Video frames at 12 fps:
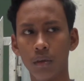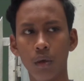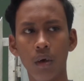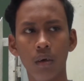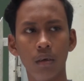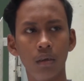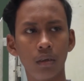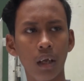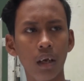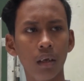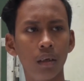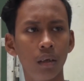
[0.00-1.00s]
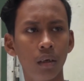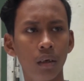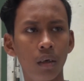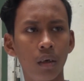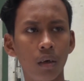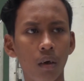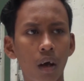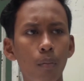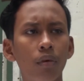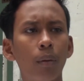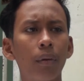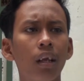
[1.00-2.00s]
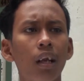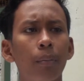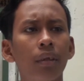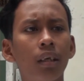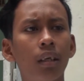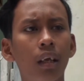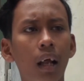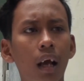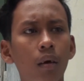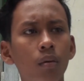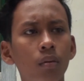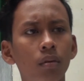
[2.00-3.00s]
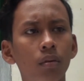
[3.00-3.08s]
Loh, Del, kamu dapat nilai lebih tinggi dari aku.